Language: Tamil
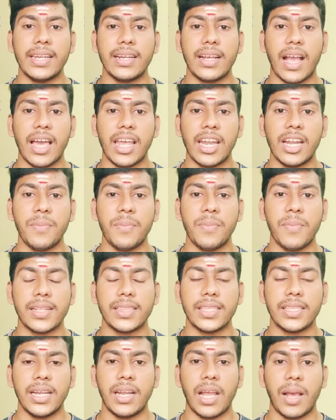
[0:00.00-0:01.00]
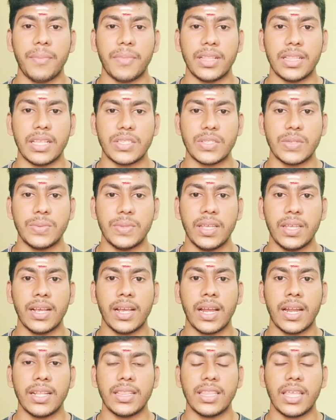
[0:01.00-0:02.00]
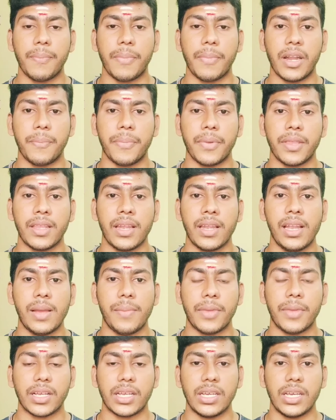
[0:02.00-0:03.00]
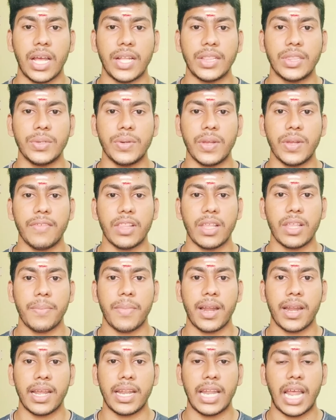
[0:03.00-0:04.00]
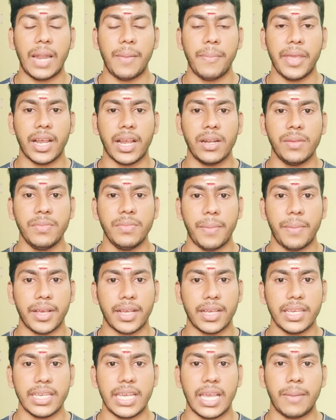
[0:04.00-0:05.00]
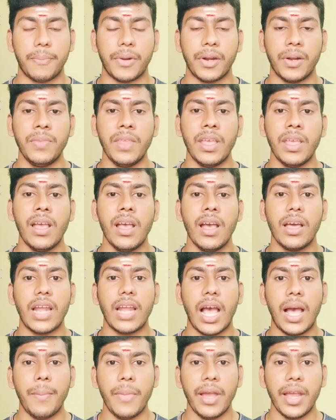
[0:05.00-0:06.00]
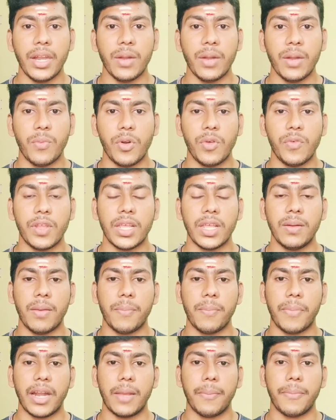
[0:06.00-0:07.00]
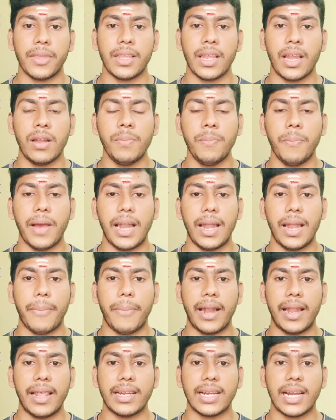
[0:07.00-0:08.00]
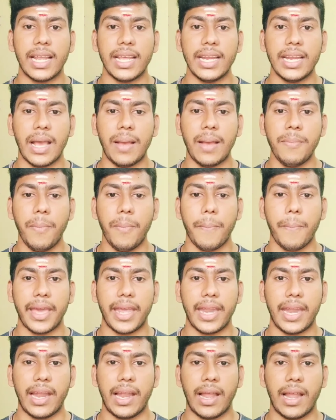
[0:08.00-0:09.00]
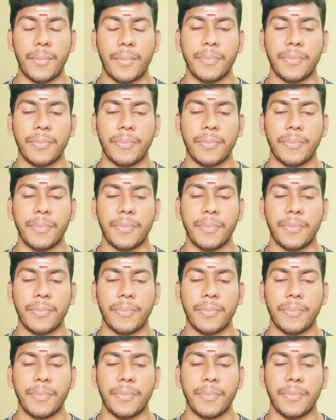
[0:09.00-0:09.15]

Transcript: காரணமாகத்தான் நாம் இந்த சுந்தரகாண்டத்தை படிப்பதனால் நமக்கு அத்துணை விதமான நன்மைகளும் நமக்கு ஏற்படும் ராமாயணம் முழுவதையும் நாம் படிப்பதாலும் பல பலன்களை நாம் பெற பெறலாம்